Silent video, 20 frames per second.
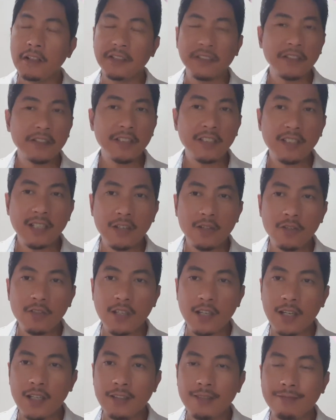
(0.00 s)

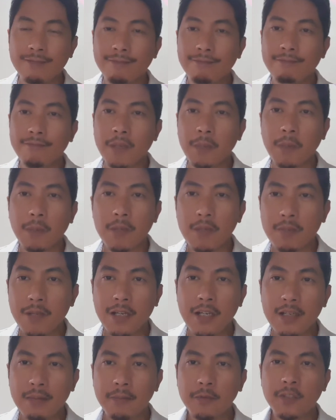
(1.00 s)
30,000, may
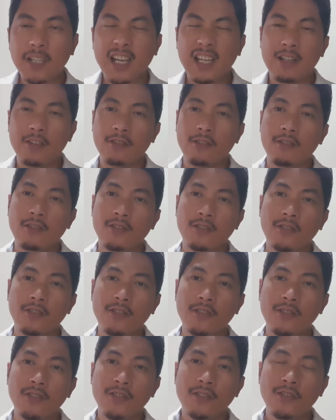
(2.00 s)
mabibili na po tayo.
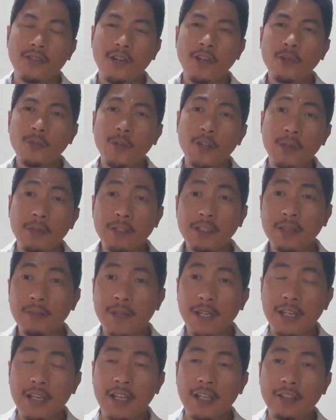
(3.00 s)
Ano pong ibig
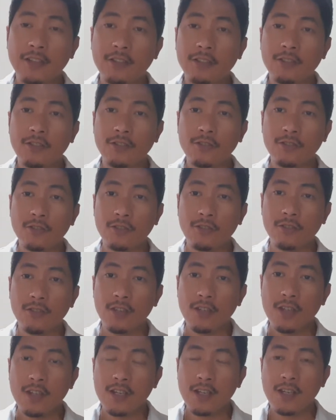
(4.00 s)
sabihin nito? So,
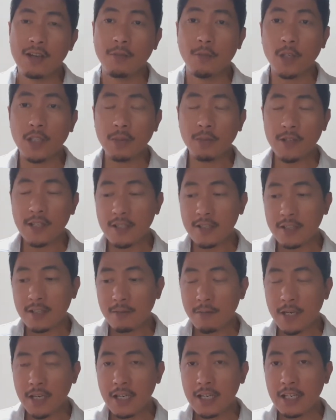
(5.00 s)
pwede po natin
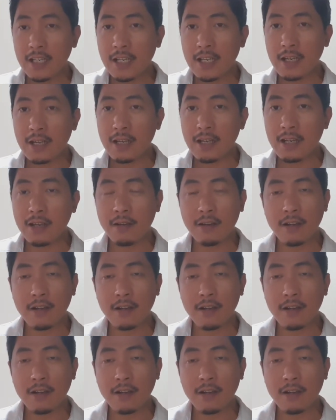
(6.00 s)
sabihin na